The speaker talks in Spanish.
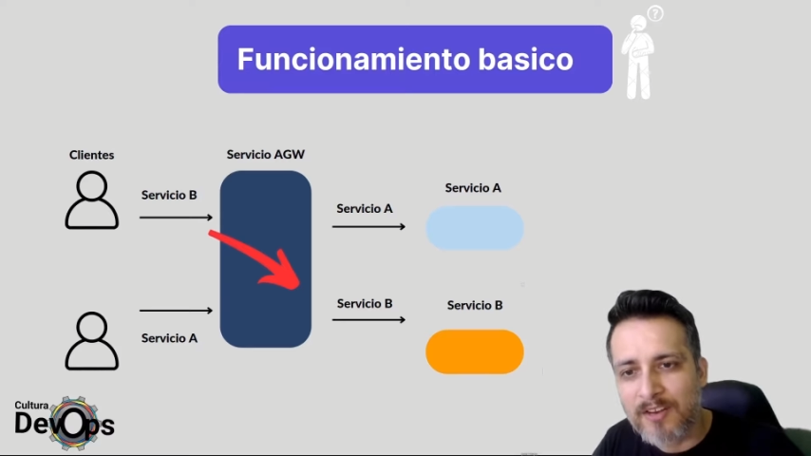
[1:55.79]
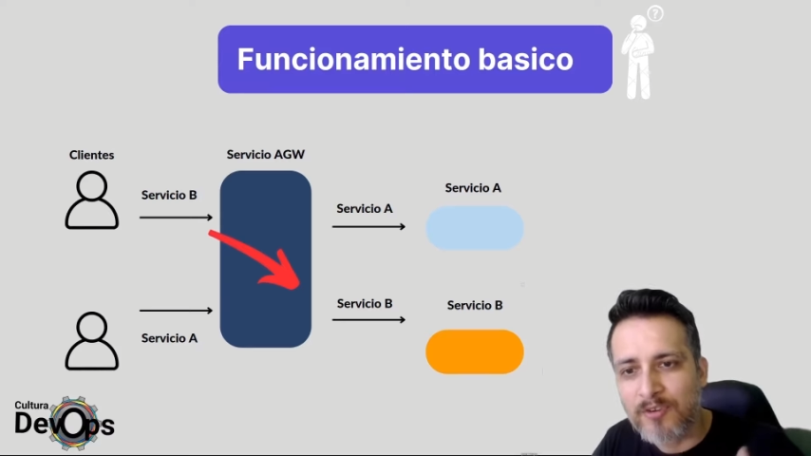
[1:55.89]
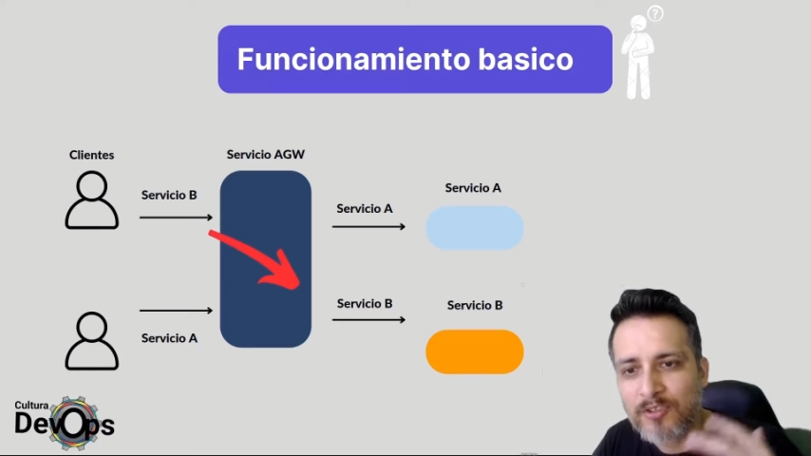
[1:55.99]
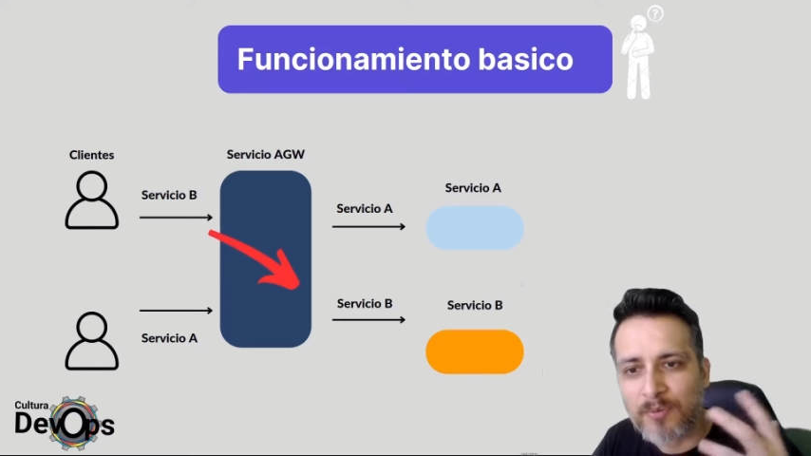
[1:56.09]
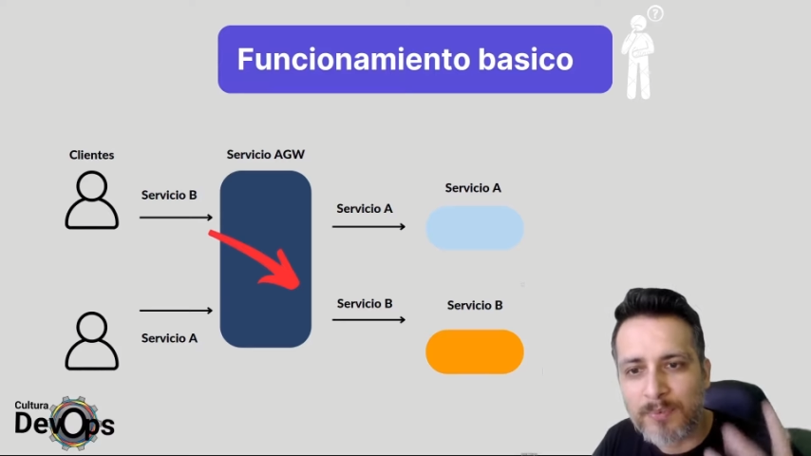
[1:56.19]

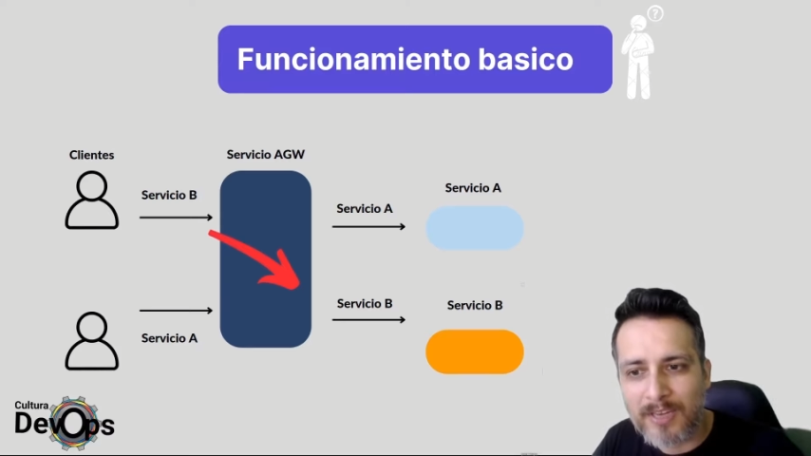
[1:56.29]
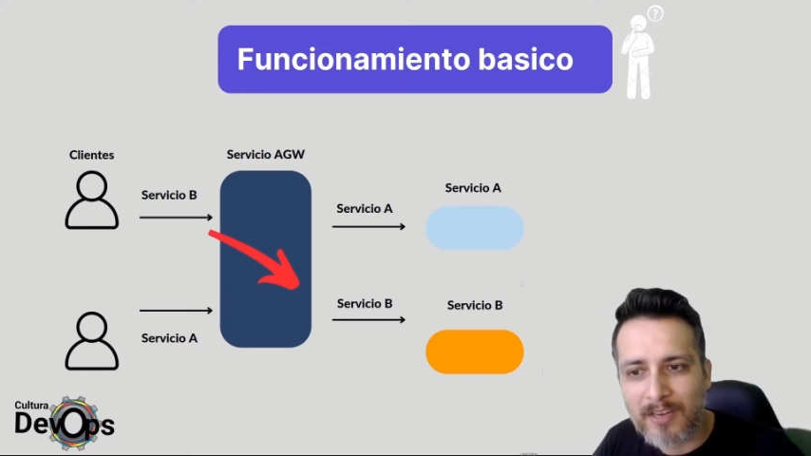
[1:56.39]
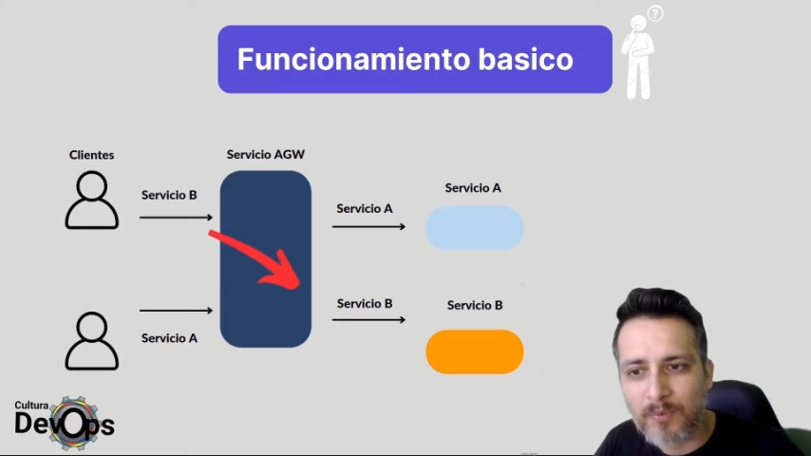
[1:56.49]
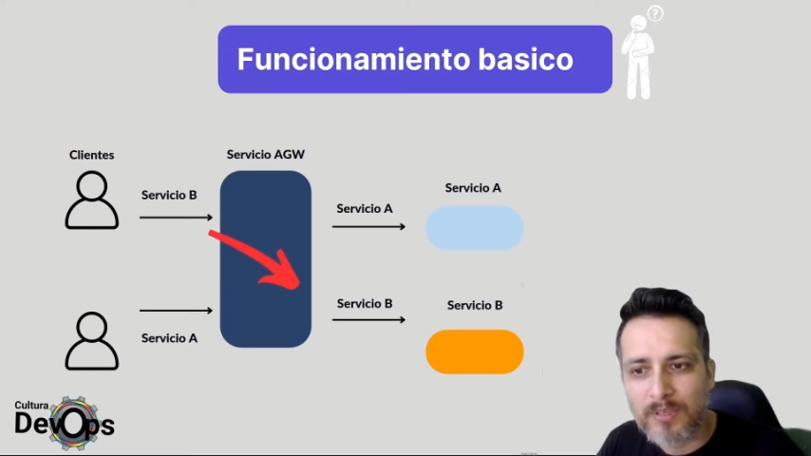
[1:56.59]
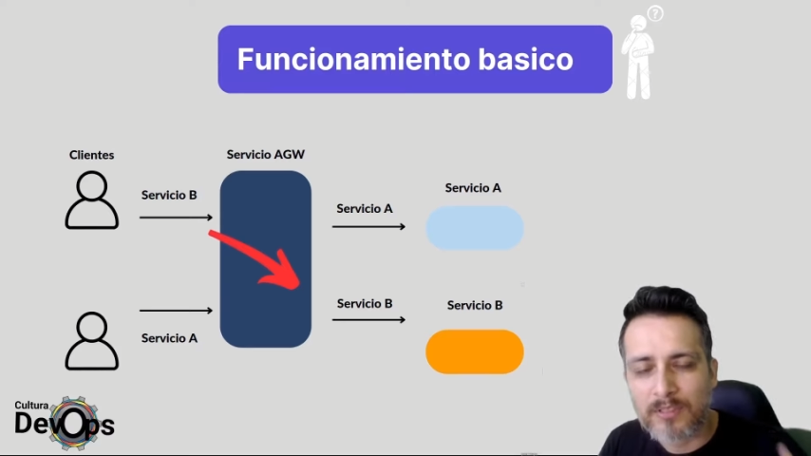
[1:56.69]
nuestro API
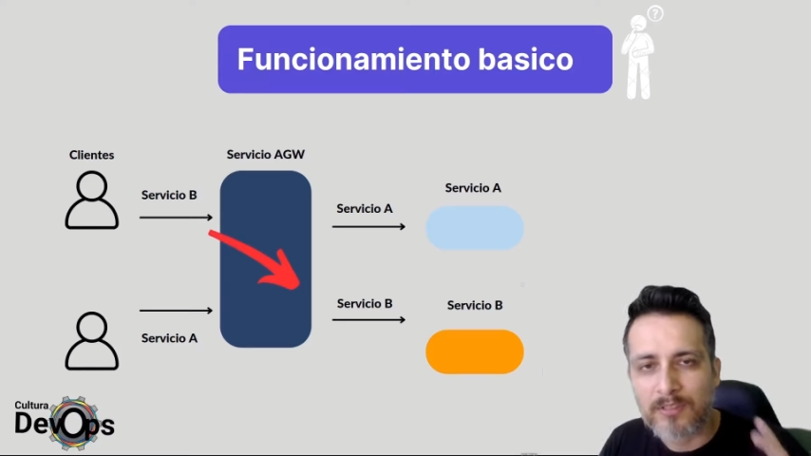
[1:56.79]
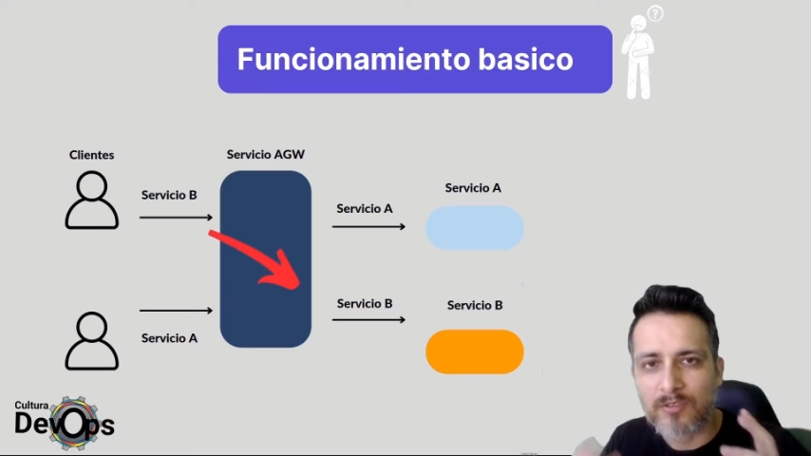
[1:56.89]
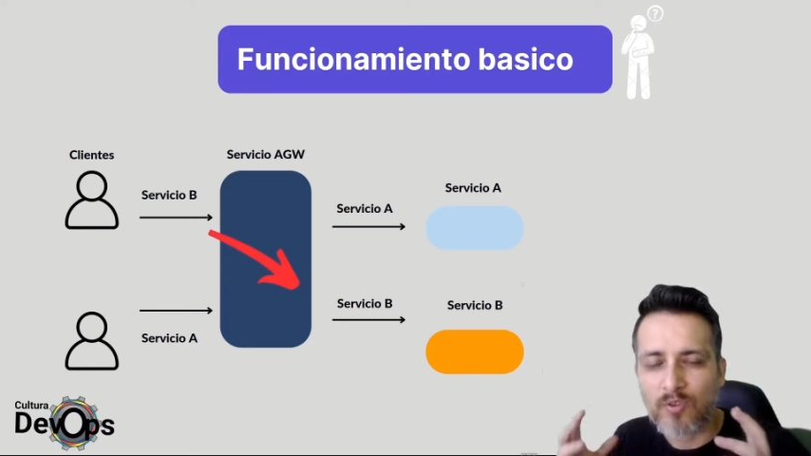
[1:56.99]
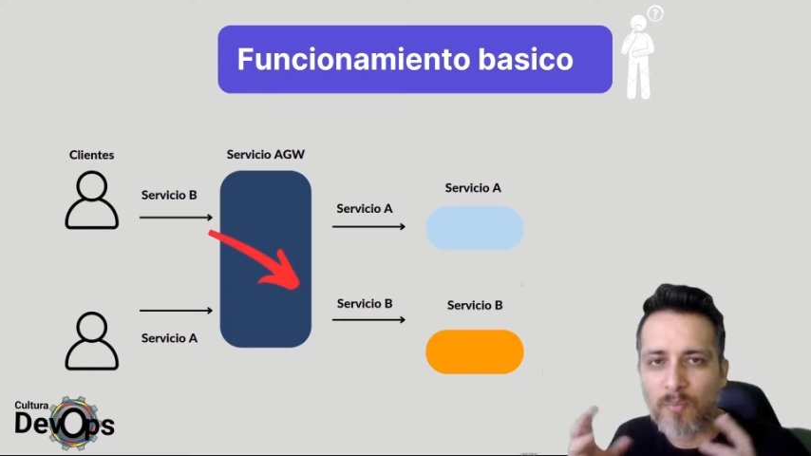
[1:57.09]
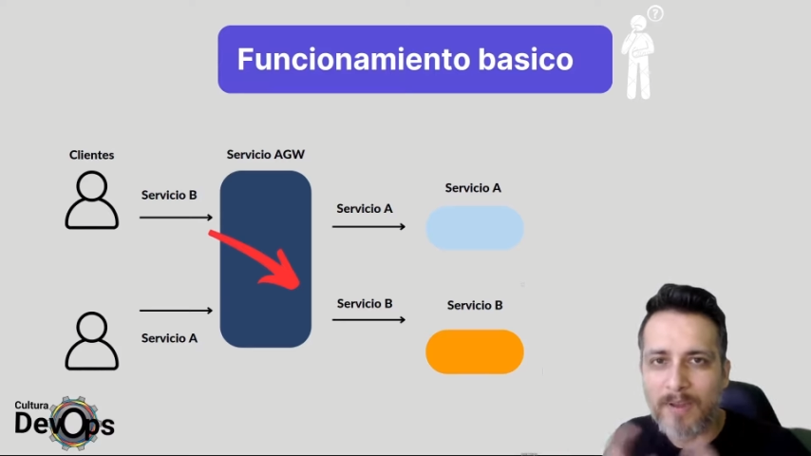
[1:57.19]
Gateway
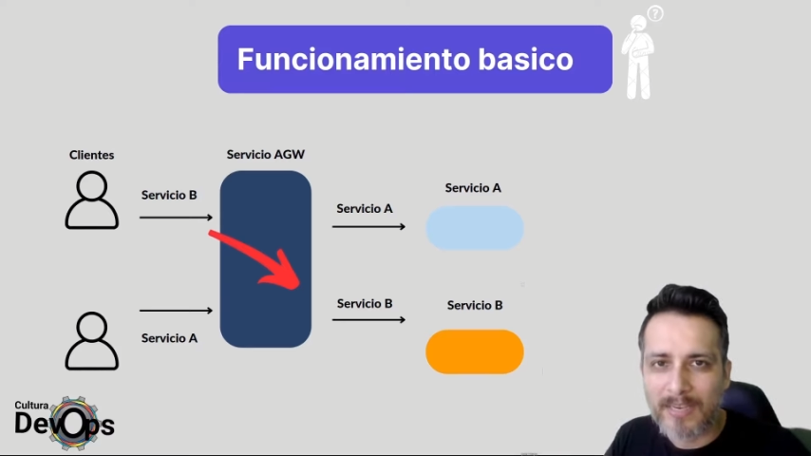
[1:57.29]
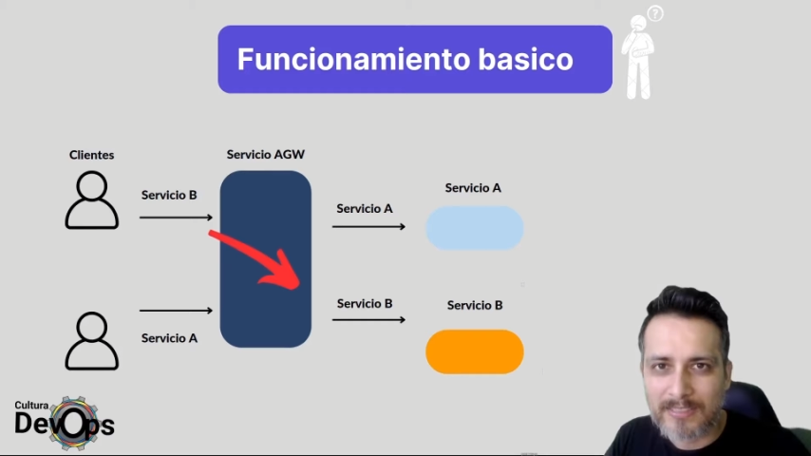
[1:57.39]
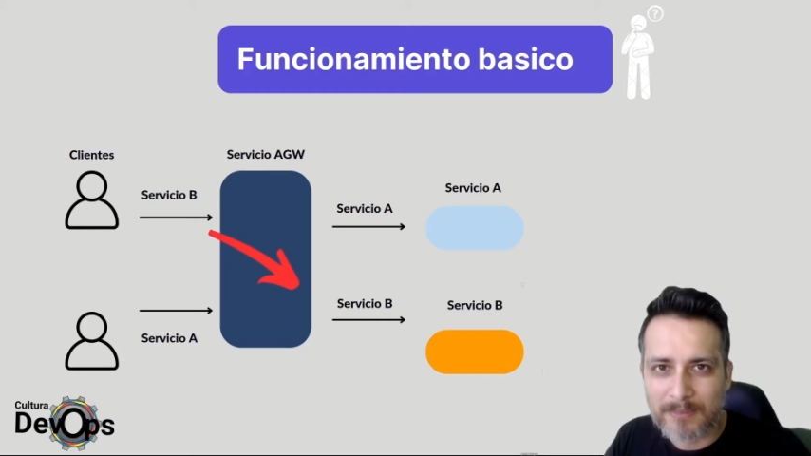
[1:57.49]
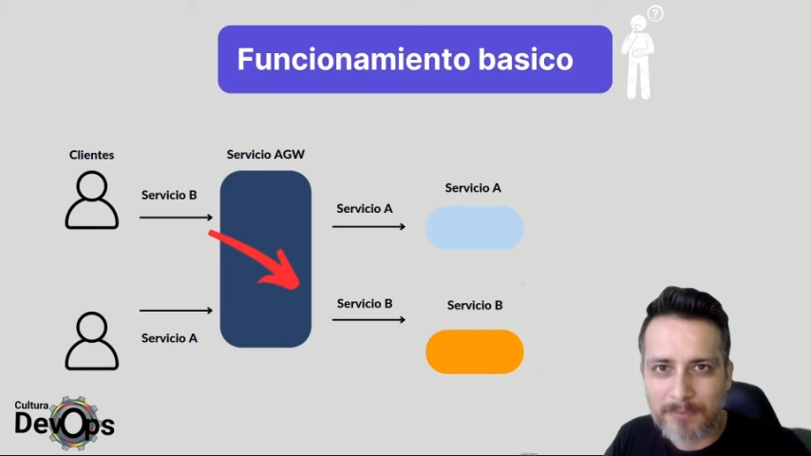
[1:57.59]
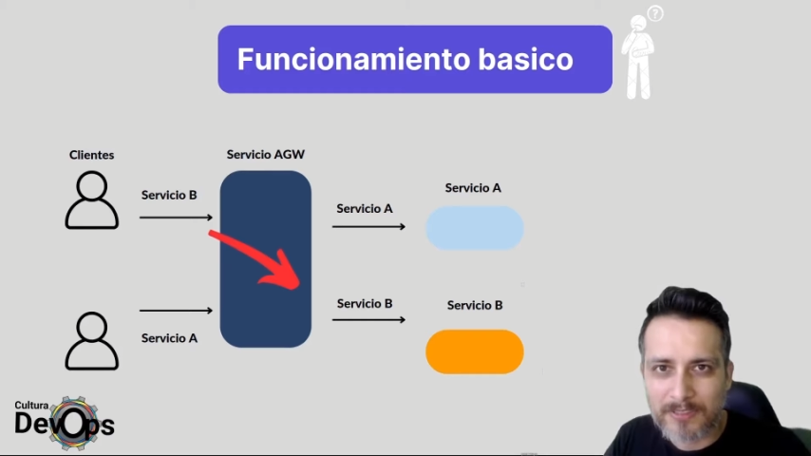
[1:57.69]
tomará
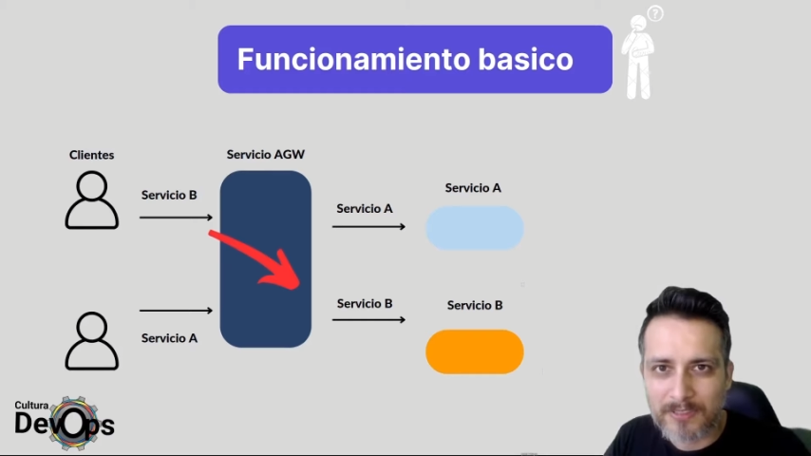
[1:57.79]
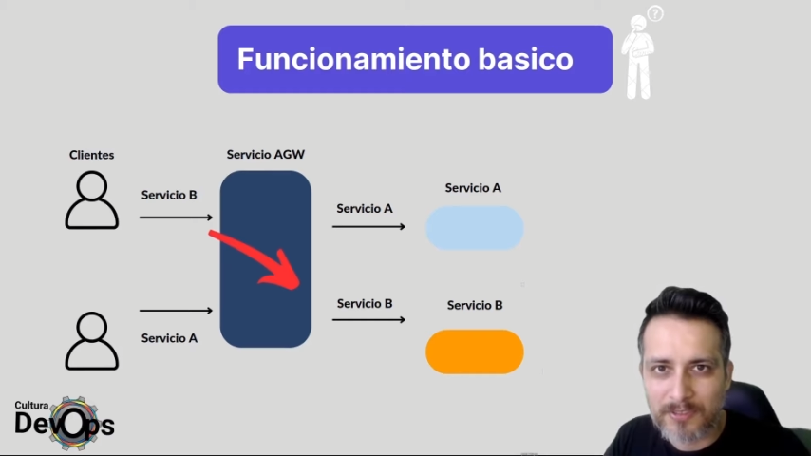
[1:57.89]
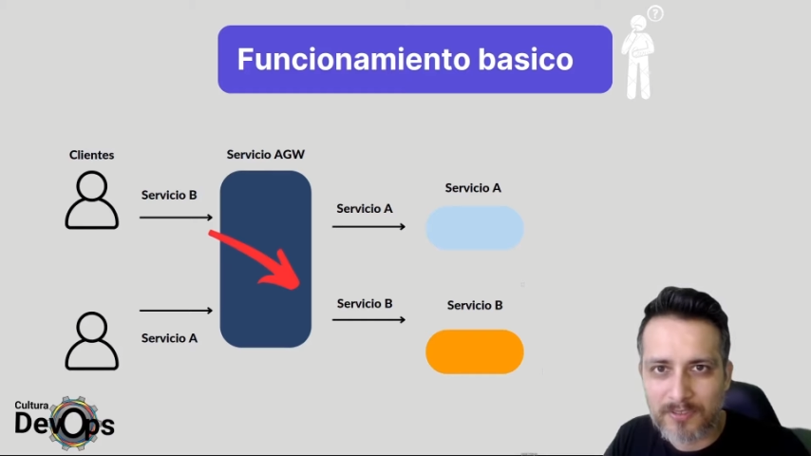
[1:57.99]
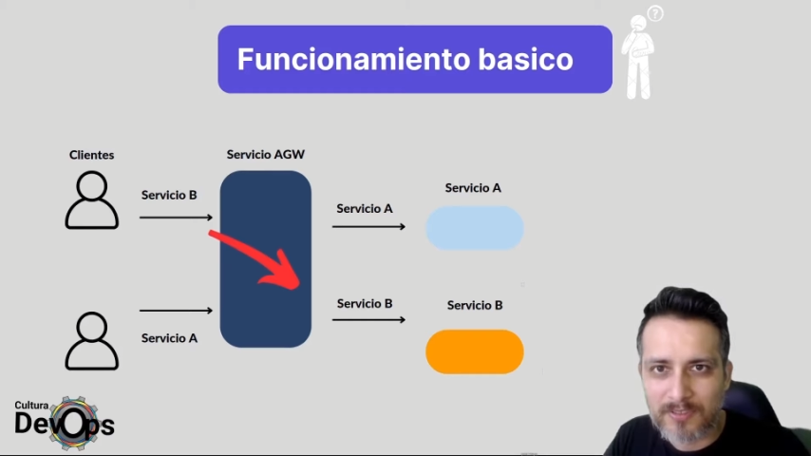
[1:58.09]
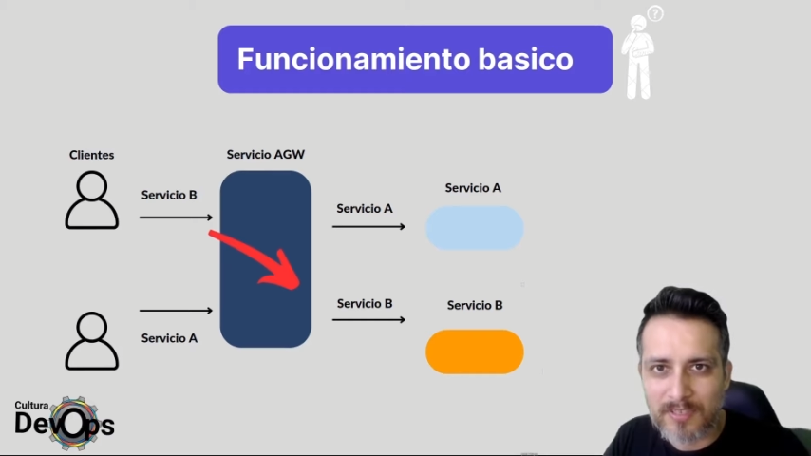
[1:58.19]
esa petición,